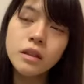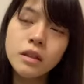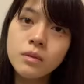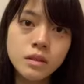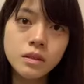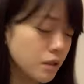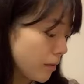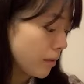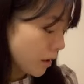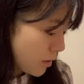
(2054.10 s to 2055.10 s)
なんでで
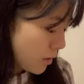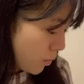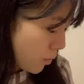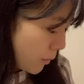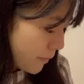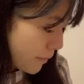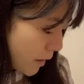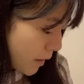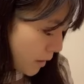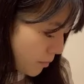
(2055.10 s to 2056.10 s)
しょうね本当にちょっ
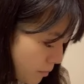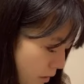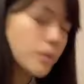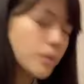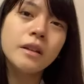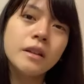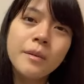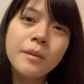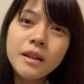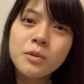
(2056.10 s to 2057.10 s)
と今一瞬ね
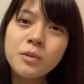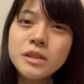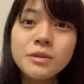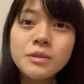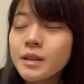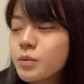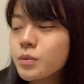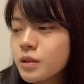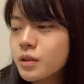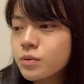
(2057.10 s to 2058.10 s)
すっごい
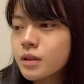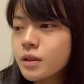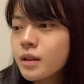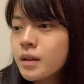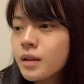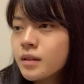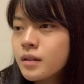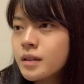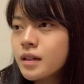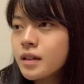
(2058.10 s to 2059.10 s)
あくびをしたくなったの
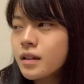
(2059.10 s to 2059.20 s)
で